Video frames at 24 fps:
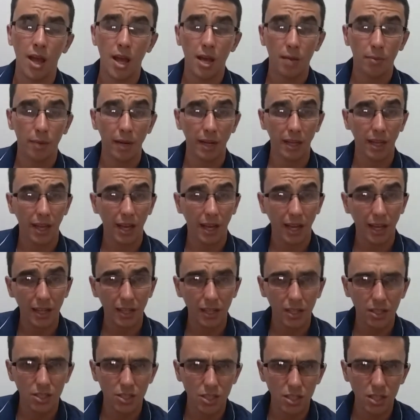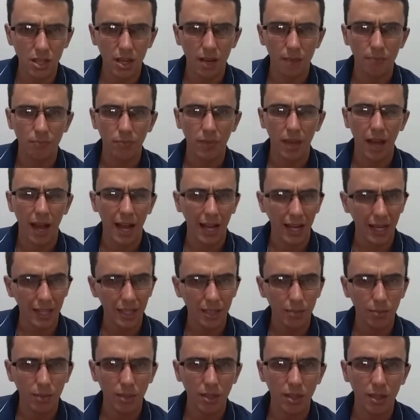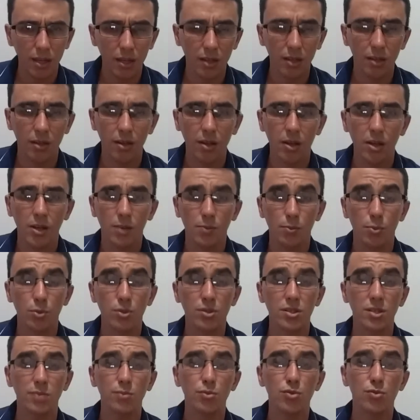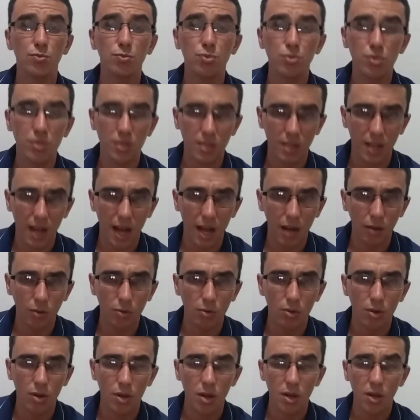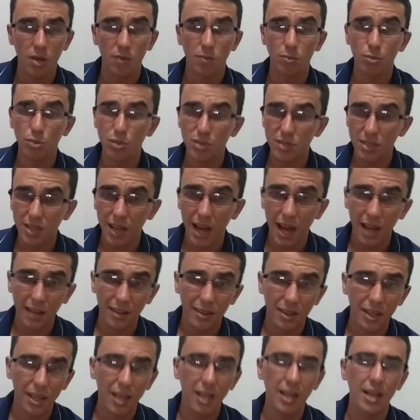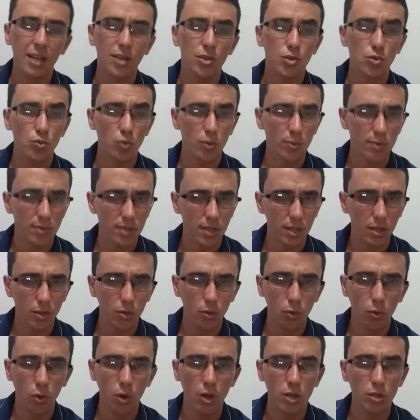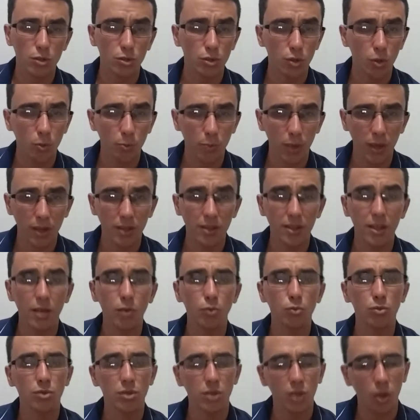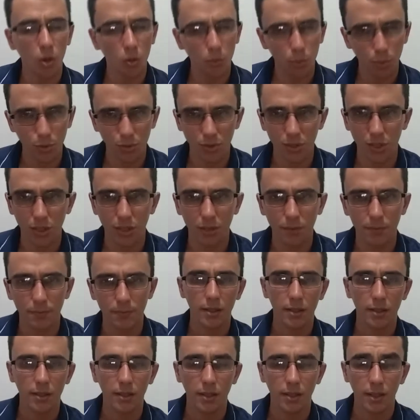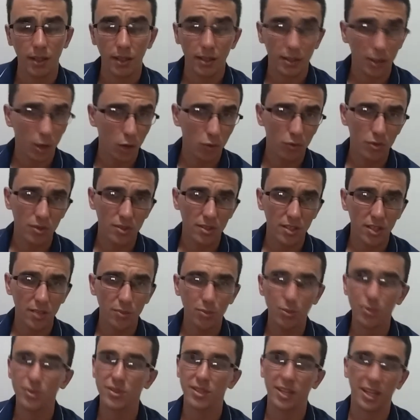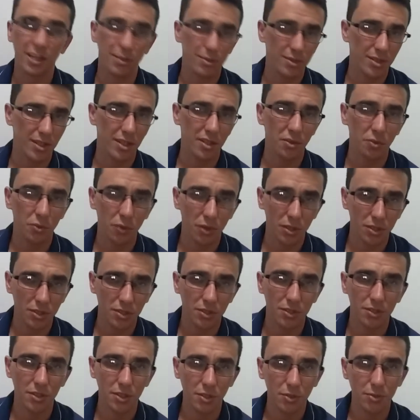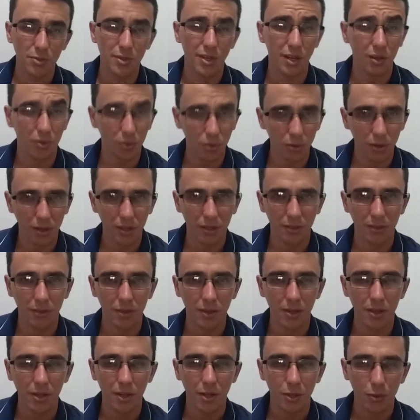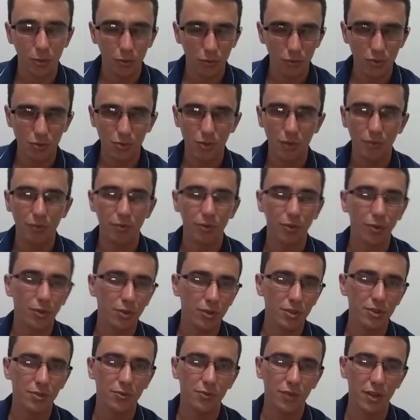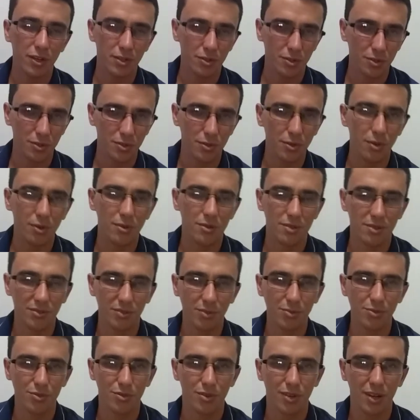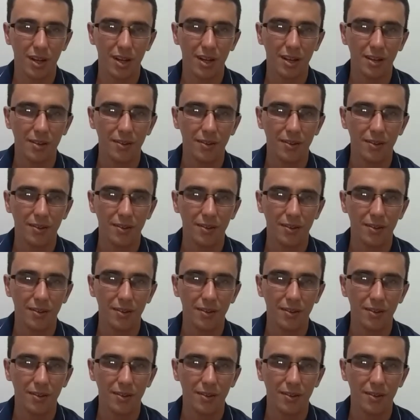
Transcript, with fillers: para que a cada dia, a cada manhã, possamos buscá-lo, buscar dele a Sua misericórdia, o Teu perdão, o Teu poder. Que tal você buscar a misericórdia de Deus agora? Cubra sua fronte, feche seus olhos e vamos orar.